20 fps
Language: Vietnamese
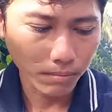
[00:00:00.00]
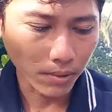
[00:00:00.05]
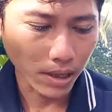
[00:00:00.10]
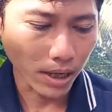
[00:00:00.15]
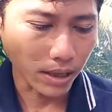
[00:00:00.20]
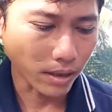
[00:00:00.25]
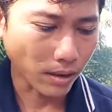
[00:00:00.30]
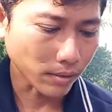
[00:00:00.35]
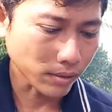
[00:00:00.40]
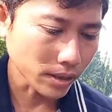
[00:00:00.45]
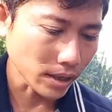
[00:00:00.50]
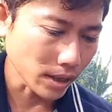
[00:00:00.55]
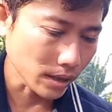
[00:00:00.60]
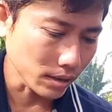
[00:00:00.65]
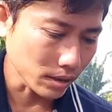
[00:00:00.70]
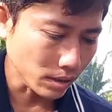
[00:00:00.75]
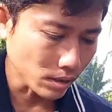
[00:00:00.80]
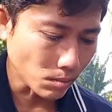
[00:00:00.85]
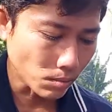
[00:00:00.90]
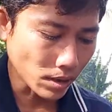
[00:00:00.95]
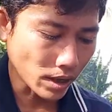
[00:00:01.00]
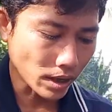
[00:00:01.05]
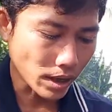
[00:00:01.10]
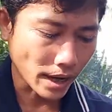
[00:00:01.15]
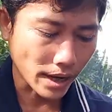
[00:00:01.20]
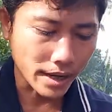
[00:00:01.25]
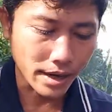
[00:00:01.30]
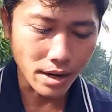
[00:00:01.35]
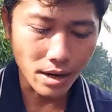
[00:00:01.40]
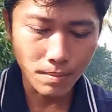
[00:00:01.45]
đây toàn sẽ sử dụng cái
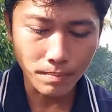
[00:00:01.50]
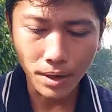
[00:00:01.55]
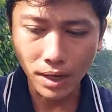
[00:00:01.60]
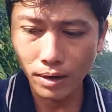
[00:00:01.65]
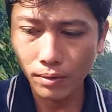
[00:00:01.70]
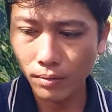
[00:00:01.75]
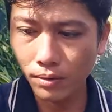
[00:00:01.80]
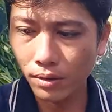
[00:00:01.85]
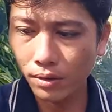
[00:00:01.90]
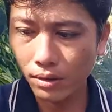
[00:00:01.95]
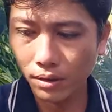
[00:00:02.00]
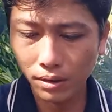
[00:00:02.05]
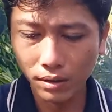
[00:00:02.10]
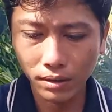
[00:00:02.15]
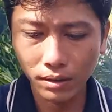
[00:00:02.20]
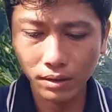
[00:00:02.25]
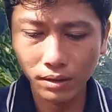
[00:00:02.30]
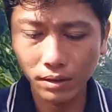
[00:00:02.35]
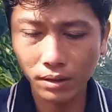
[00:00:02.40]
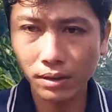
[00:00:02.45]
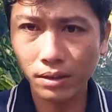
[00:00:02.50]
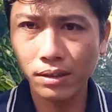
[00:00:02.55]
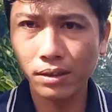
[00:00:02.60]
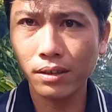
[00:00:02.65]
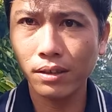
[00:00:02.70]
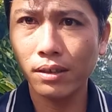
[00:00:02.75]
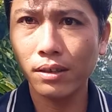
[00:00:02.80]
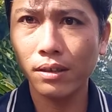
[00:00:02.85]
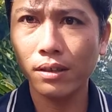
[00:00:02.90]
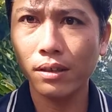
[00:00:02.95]
cây nhôm này luôn
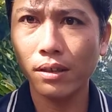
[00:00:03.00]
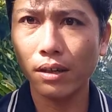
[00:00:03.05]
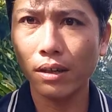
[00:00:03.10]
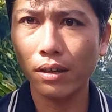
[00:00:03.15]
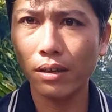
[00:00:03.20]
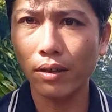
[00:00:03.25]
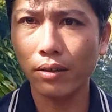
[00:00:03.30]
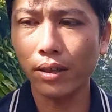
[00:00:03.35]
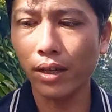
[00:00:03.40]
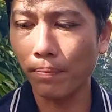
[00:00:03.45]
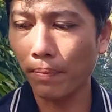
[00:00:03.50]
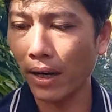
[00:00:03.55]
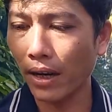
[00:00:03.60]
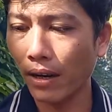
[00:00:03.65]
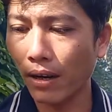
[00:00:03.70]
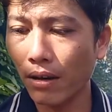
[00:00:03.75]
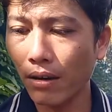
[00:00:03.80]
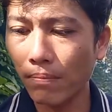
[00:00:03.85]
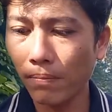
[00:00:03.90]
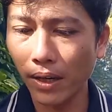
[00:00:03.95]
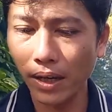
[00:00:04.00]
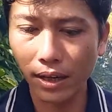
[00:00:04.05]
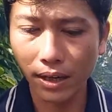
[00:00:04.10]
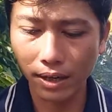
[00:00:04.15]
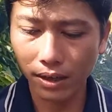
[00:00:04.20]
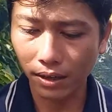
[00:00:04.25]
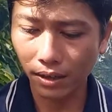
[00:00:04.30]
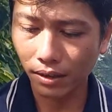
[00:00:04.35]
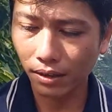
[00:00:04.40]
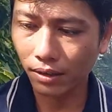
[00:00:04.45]
nó toàn sẽ phải cớp lại
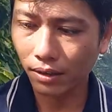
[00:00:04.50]
ha